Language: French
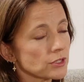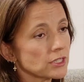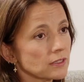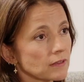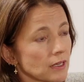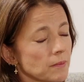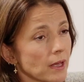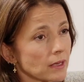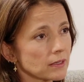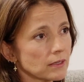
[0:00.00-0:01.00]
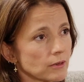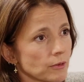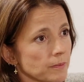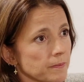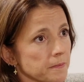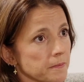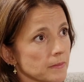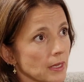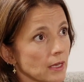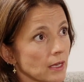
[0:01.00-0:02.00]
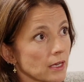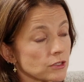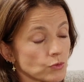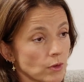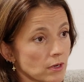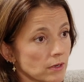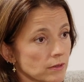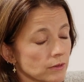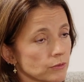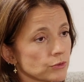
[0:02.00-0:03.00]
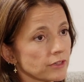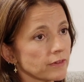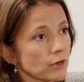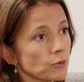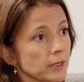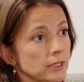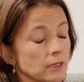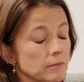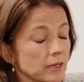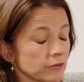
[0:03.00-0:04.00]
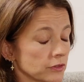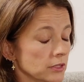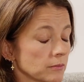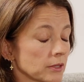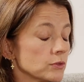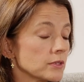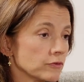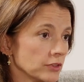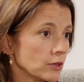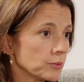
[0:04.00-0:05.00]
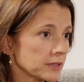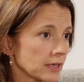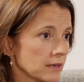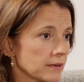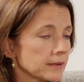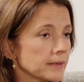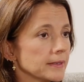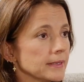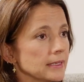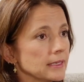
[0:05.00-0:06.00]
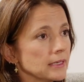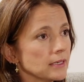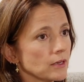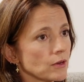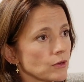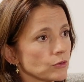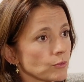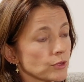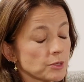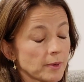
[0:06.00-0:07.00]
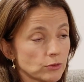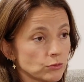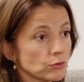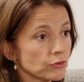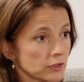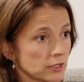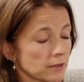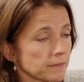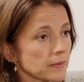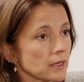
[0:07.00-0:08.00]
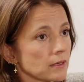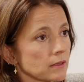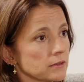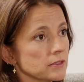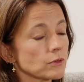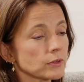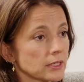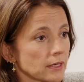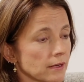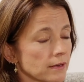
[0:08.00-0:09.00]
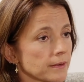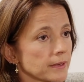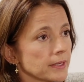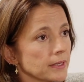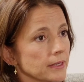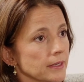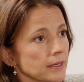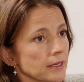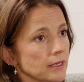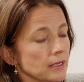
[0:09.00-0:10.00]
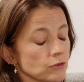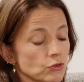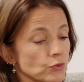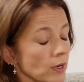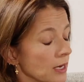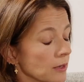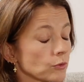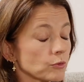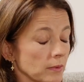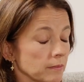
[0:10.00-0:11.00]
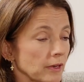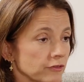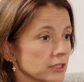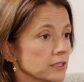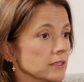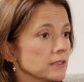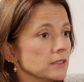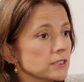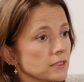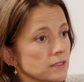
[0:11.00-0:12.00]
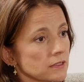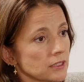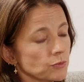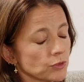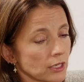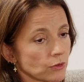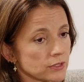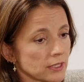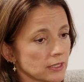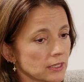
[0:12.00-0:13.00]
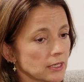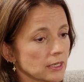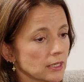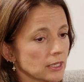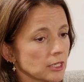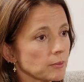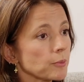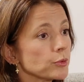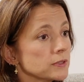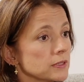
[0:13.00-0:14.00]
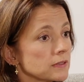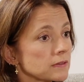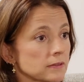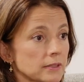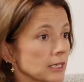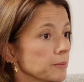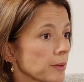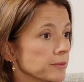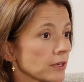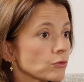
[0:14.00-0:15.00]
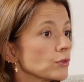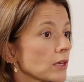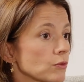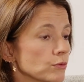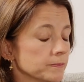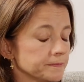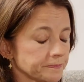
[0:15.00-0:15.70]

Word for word: Moi j'ai été très marquée euh, un soir euh, où j'avais accompagné ma fille, ma deuxième fille à l'hôpital, euh, donc moi j'ai perdu deux filles, à euh, 10 ans d'écart. Et ce soir-là, donc ma, fille aînée était déjà décédée depuis quelques années, et ma petite n'allait pas bien tout d'un coup.